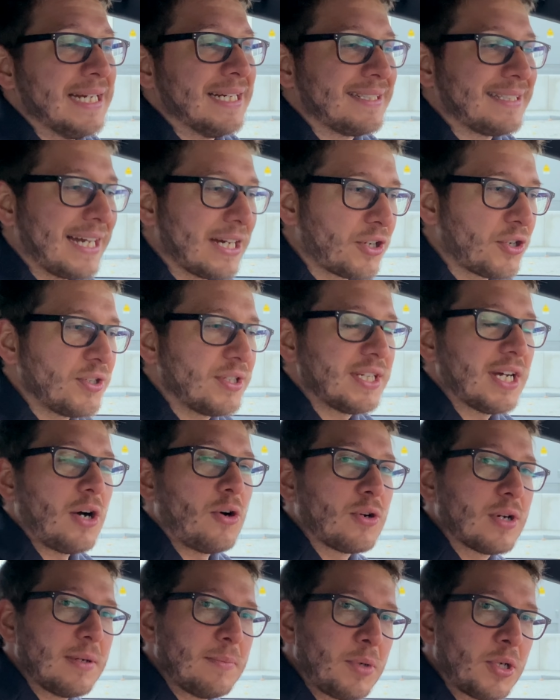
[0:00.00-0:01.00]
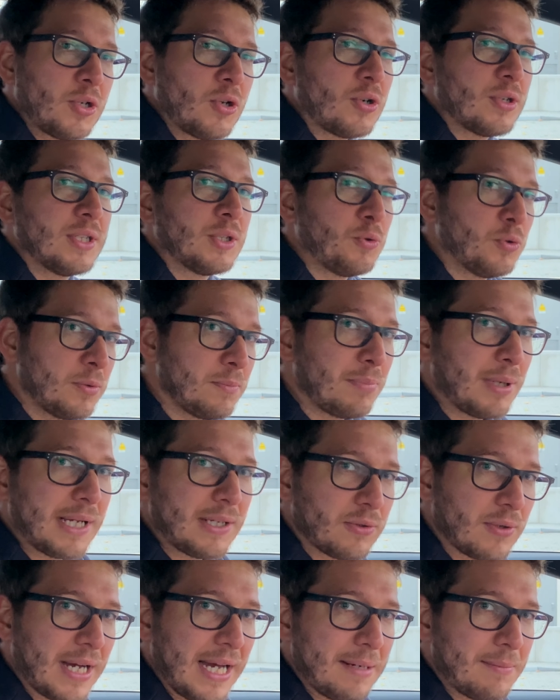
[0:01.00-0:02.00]
Da könnt ihr auch immer noch eine
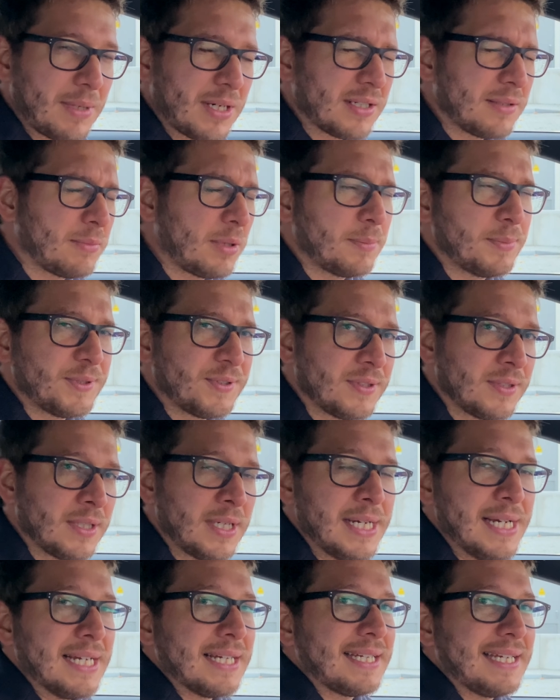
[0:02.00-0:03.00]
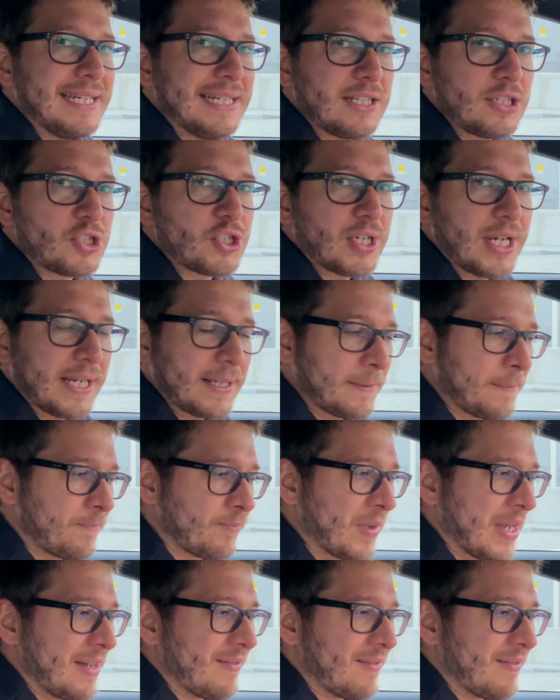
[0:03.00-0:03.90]
Routenplanung reinmachen, immer ein bisschen gegenchecken,